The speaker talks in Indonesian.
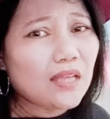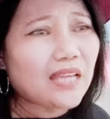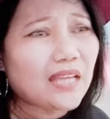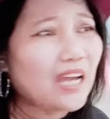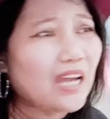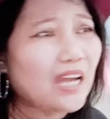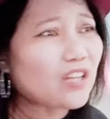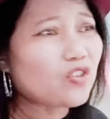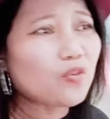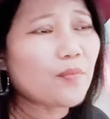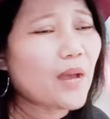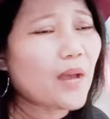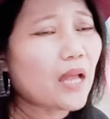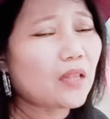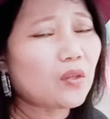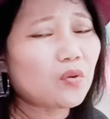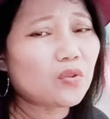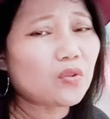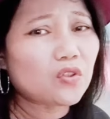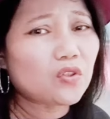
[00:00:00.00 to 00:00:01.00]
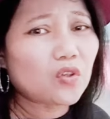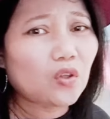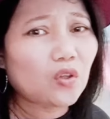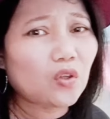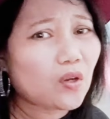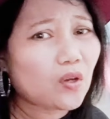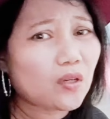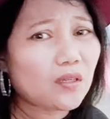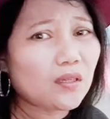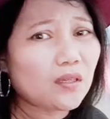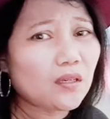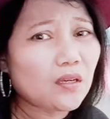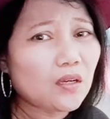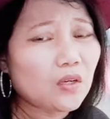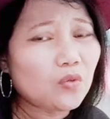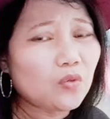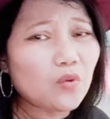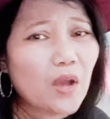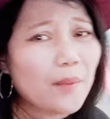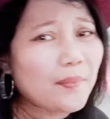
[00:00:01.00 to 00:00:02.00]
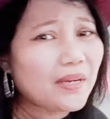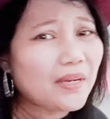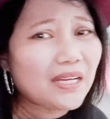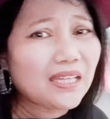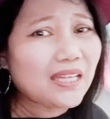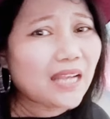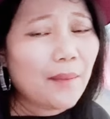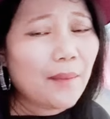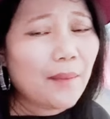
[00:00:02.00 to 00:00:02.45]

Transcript: jangan cuma terus nonton dua menit